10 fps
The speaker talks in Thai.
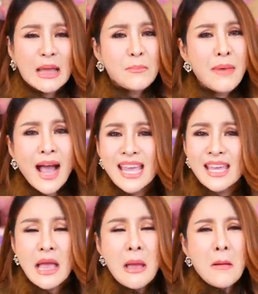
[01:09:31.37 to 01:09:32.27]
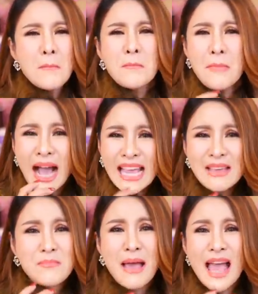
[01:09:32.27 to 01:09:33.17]
แต่ไม่ไม่
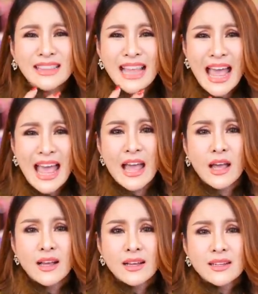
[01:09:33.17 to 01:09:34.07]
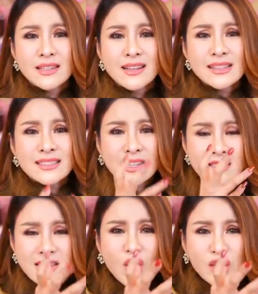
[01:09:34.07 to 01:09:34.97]
แม้แต่จะ
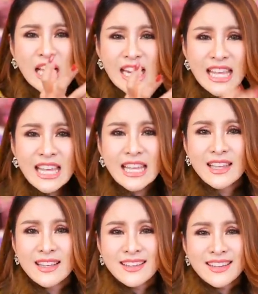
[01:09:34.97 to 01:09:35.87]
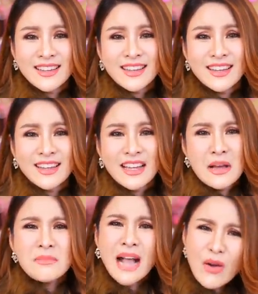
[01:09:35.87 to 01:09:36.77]
ซื้อลอตเตอรี่
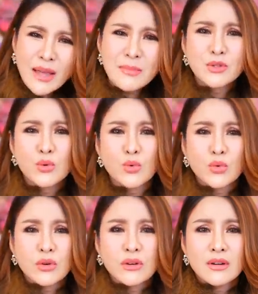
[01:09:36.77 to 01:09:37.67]
มึงเอาอะไรมาถูก